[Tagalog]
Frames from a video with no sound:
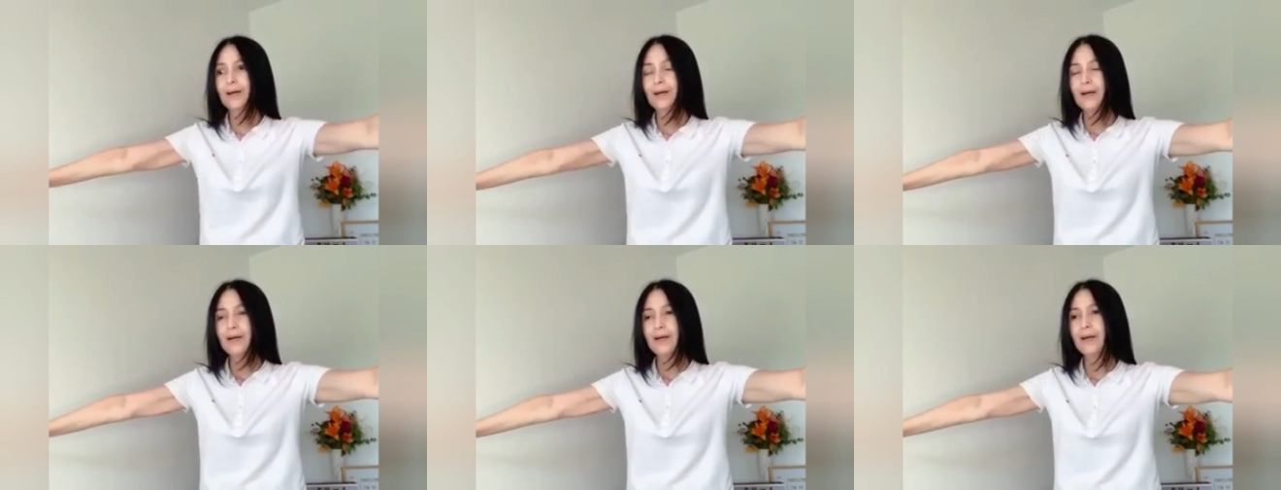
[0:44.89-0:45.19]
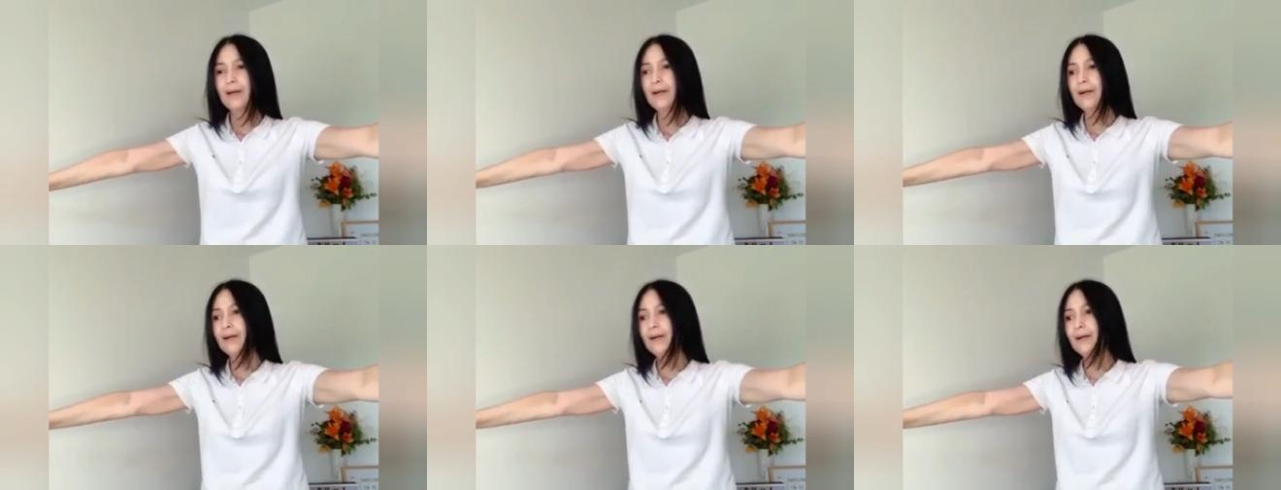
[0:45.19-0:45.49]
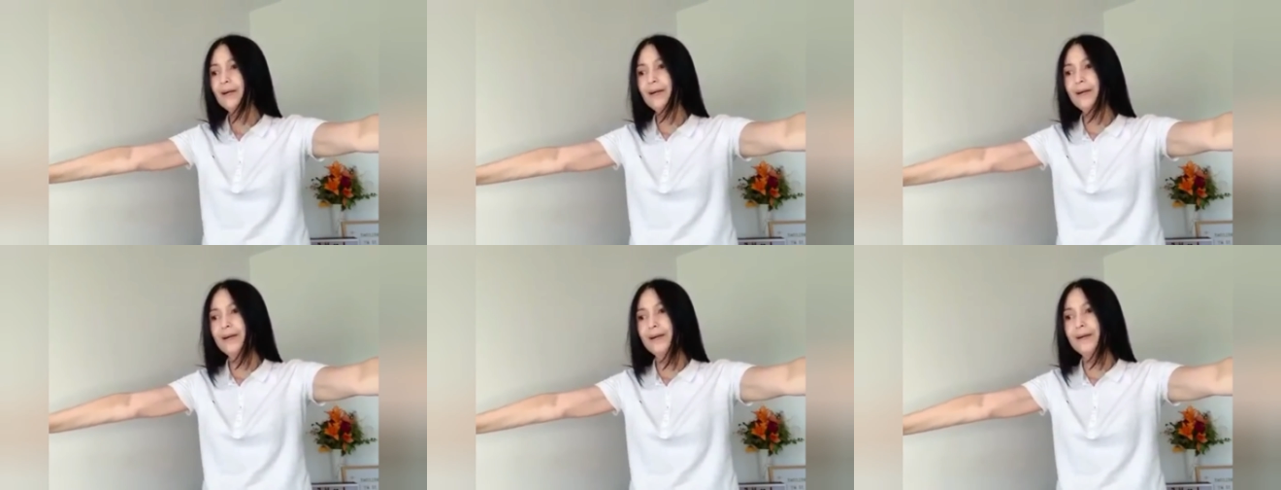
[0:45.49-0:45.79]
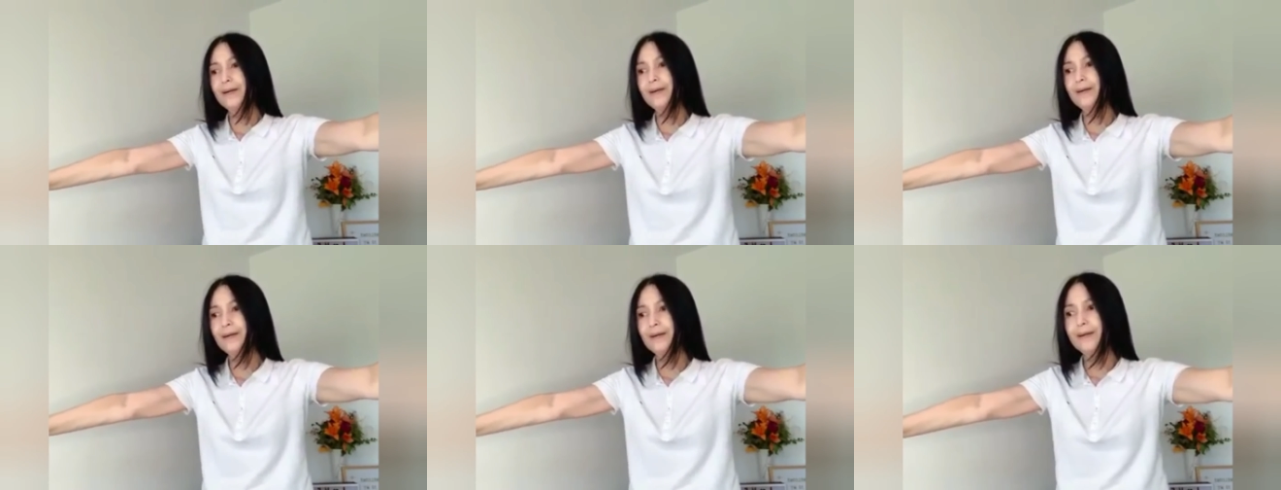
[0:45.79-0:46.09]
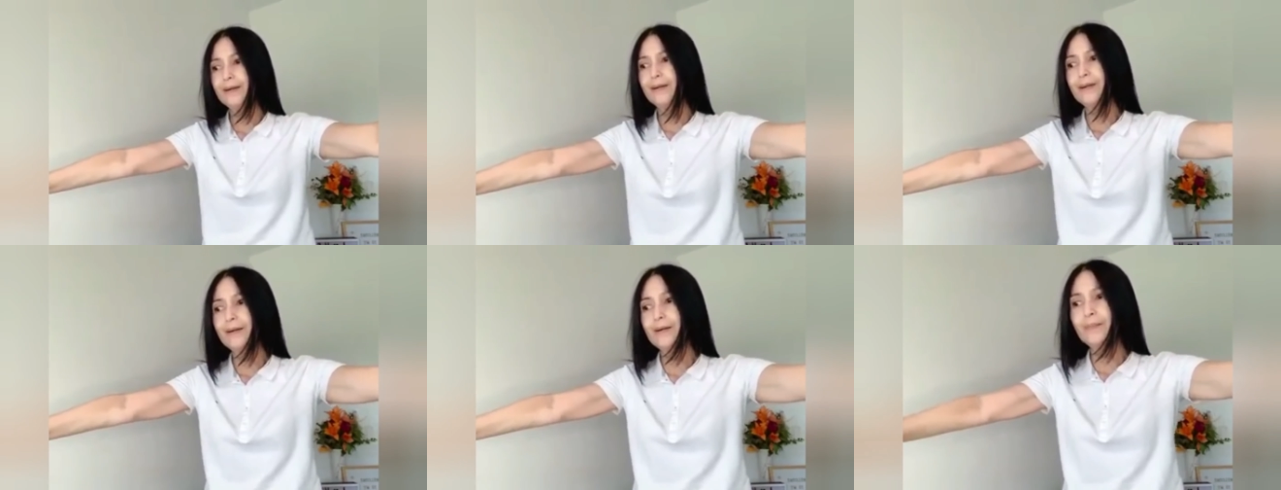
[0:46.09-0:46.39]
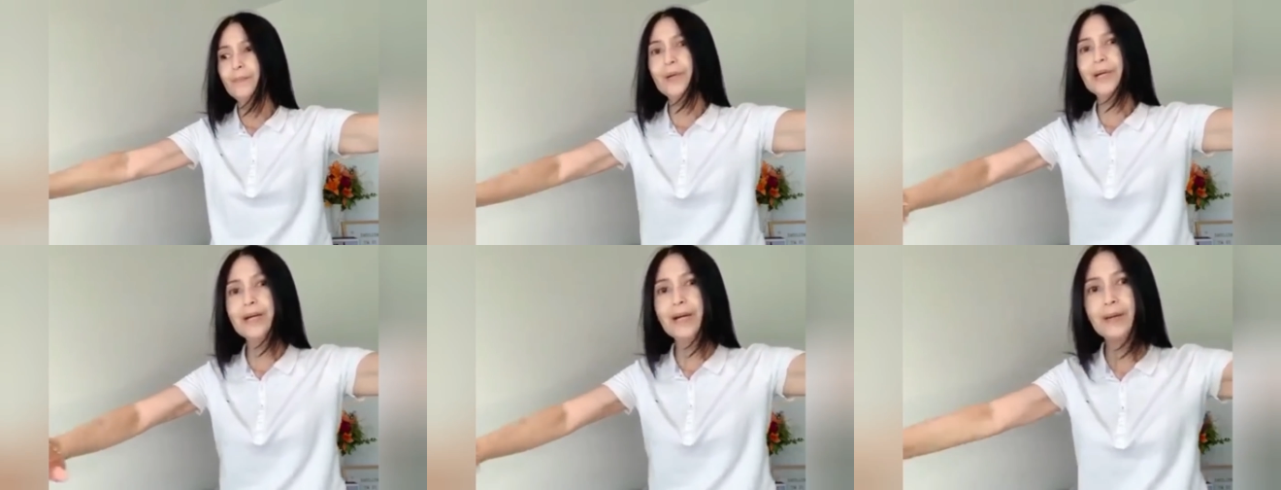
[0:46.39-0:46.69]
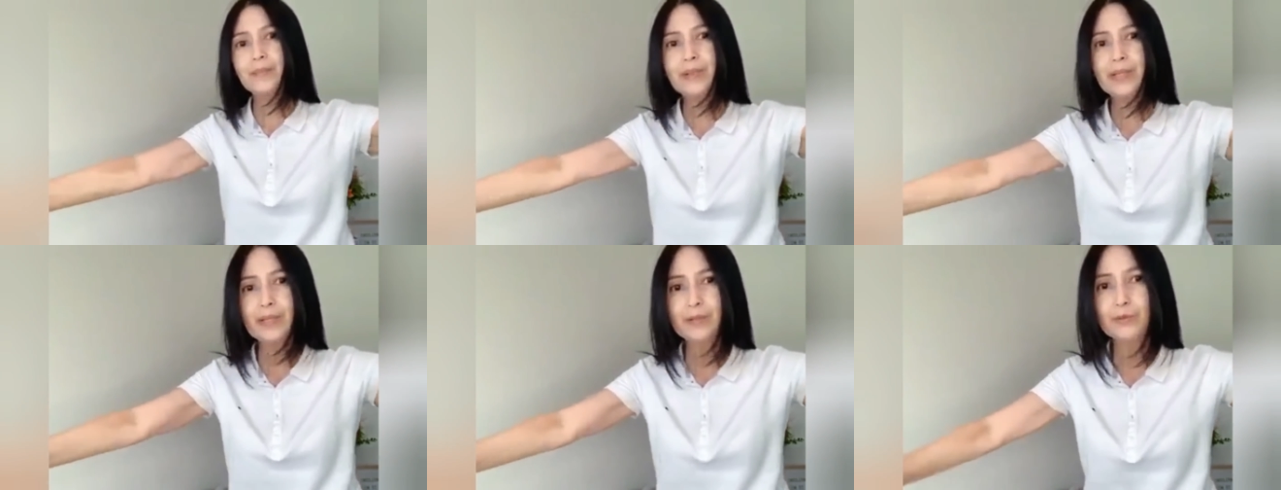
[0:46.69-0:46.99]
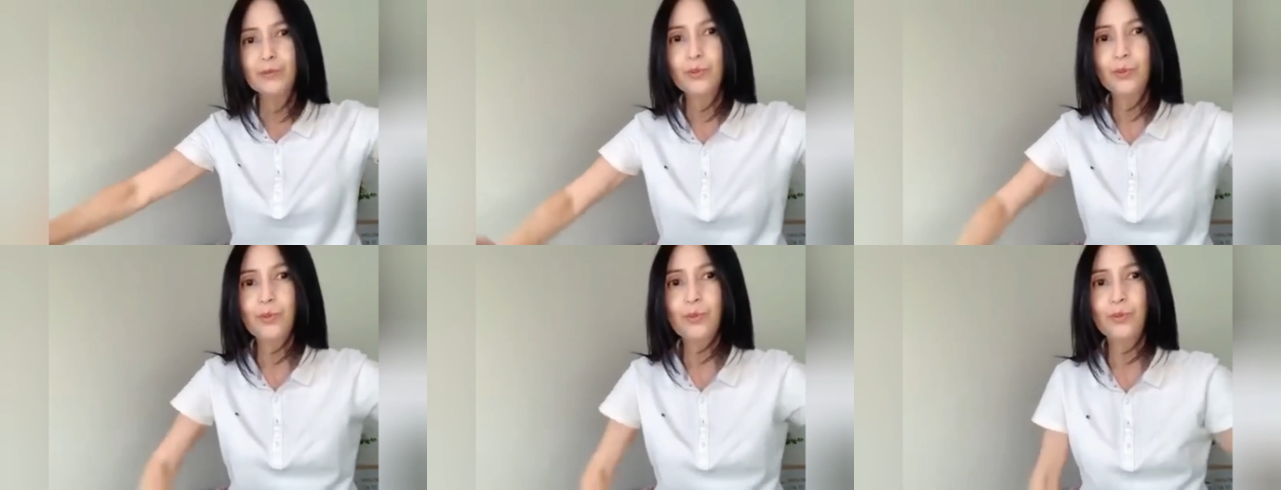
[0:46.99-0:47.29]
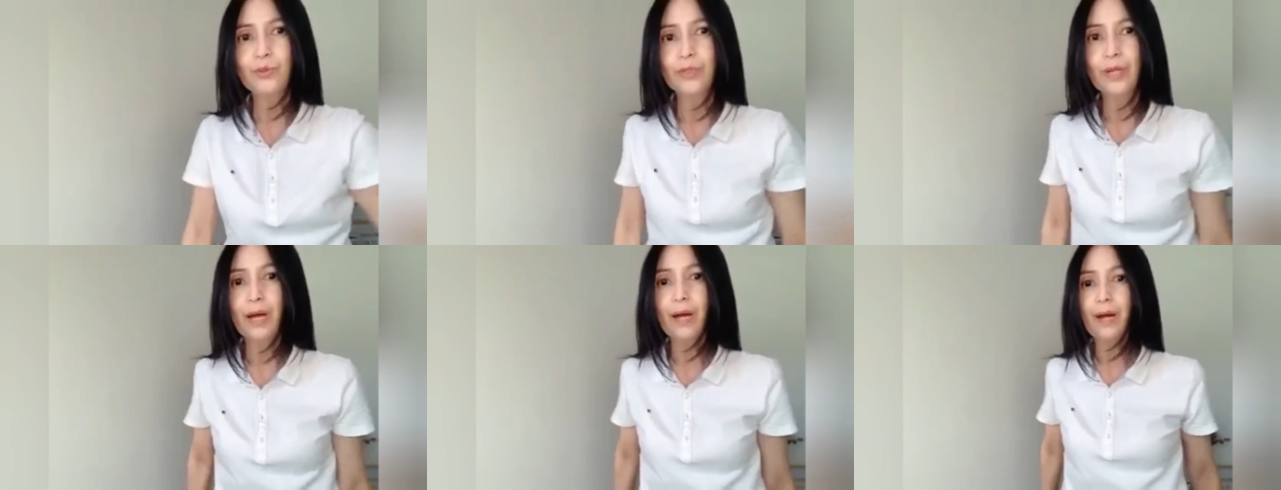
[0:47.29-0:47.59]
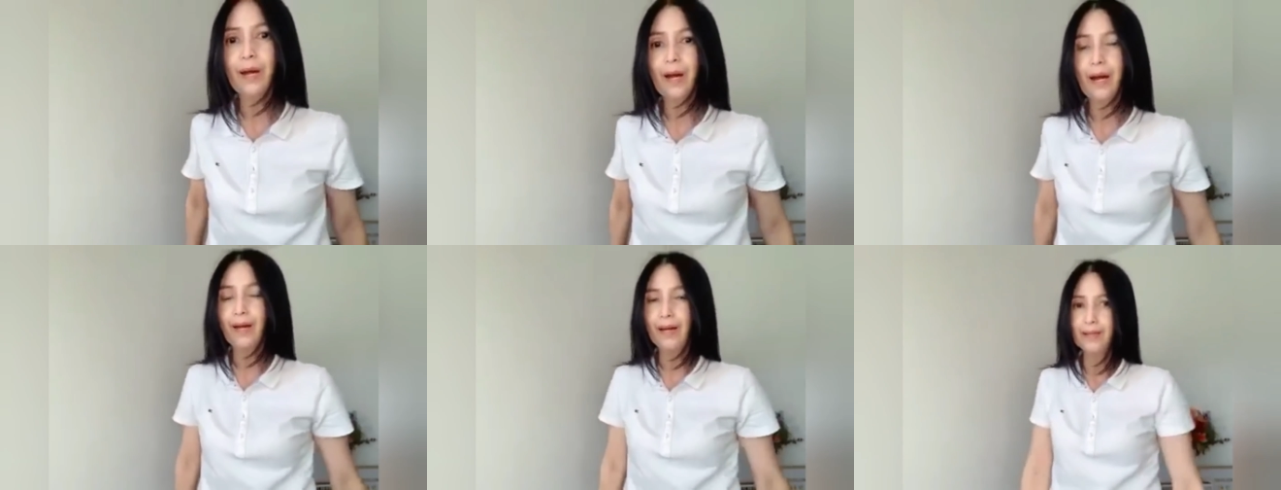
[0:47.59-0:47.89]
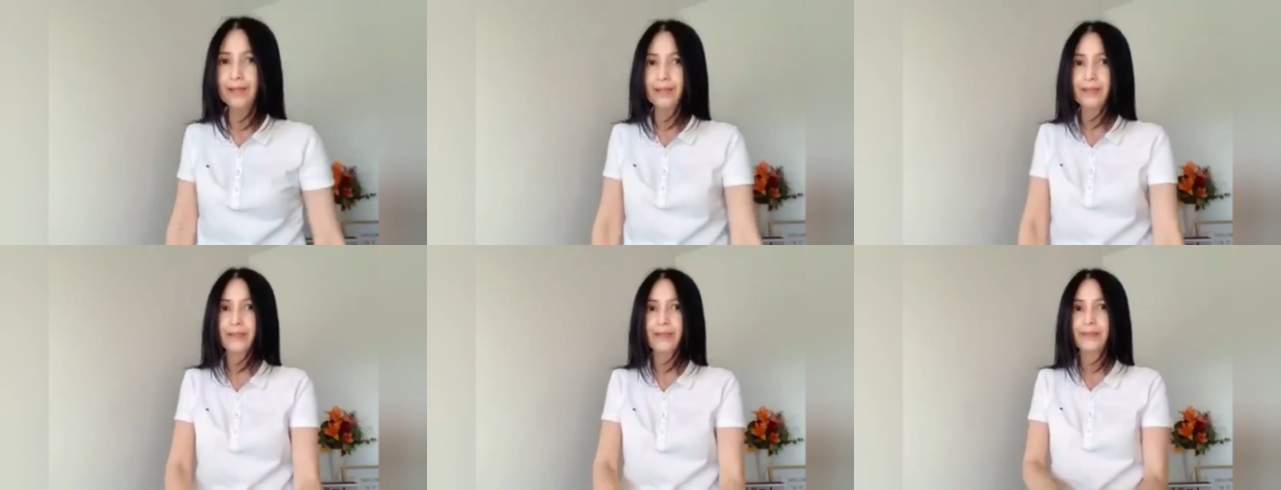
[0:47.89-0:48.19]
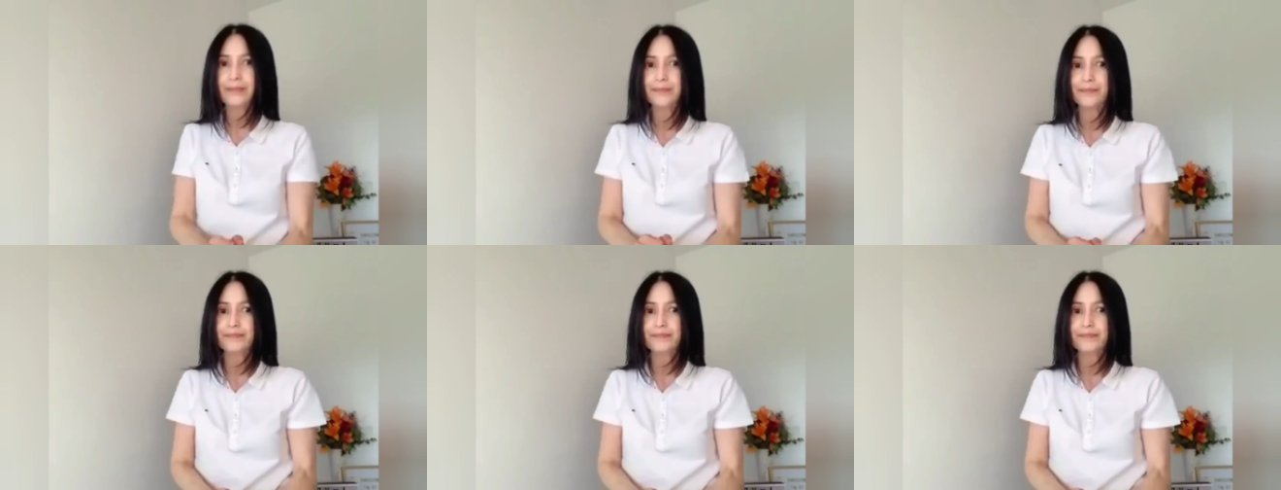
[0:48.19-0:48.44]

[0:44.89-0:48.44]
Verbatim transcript: uh, magkabilang dulo ng aking